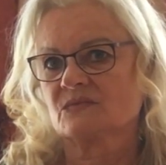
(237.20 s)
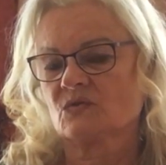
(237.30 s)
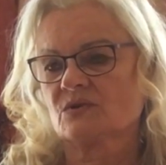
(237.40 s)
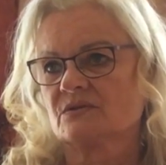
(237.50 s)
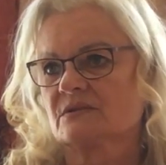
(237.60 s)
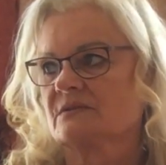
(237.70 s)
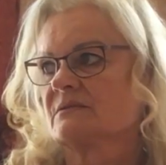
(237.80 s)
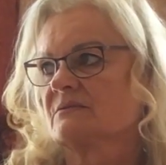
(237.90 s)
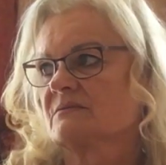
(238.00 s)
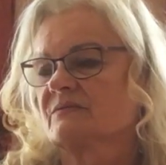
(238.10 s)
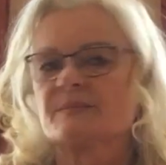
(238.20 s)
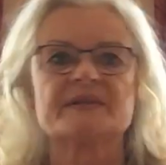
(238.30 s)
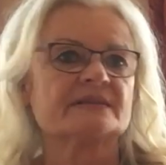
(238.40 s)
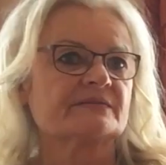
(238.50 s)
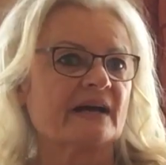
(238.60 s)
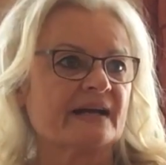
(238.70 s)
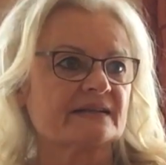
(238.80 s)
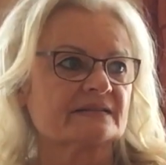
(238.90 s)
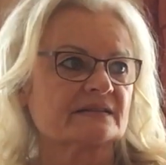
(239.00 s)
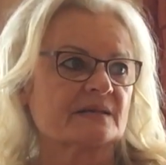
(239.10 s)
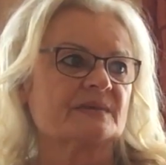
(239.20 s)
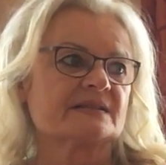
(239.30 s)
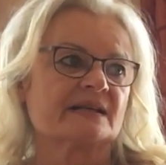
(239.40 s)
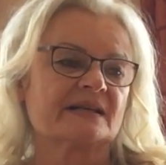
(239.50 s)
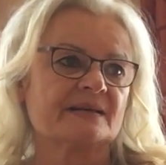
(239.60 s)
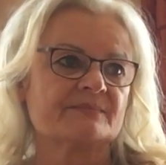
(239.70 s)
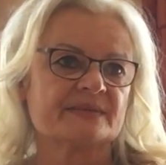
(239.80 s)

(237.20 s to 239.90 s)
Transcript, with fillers: so ist es. wenn man das weiß, kann man sein Leben